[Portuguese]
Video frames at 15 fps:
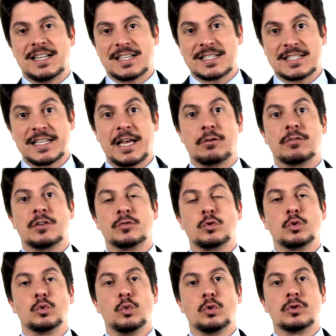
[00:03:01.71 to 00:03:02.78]
nas células
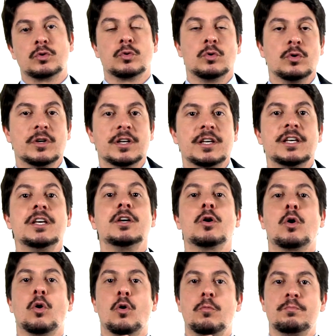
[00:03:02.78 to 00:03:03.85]
do ducto e
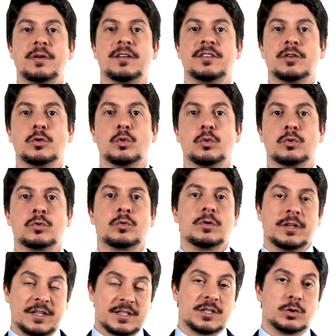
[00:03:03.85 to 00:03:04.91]
rompe esse ducto,
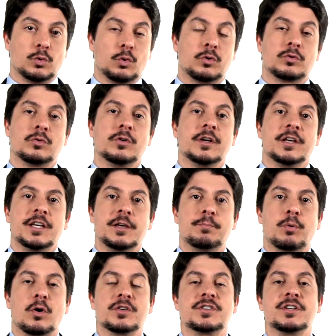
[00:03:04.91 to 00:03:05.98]
esse ducto e
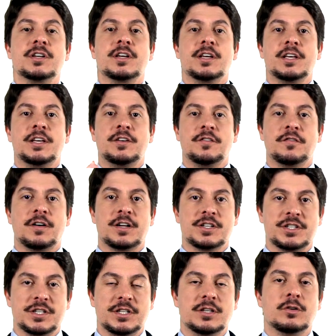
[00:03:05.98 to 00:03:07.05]
pode
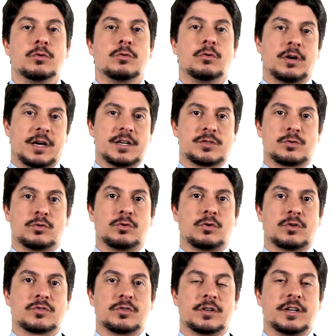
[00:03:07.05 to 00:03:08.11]
invadir o resto do
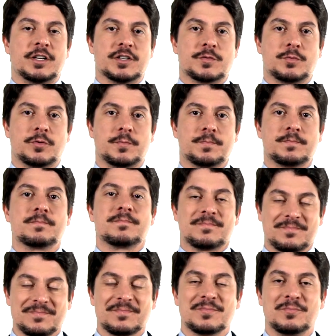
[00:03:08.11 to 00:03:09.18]
nosso organismo.
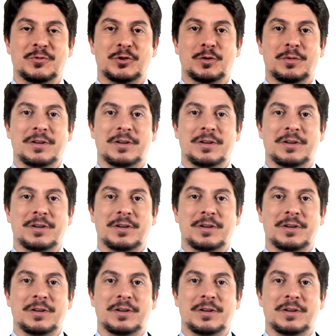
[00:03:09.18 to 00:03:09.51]
Muito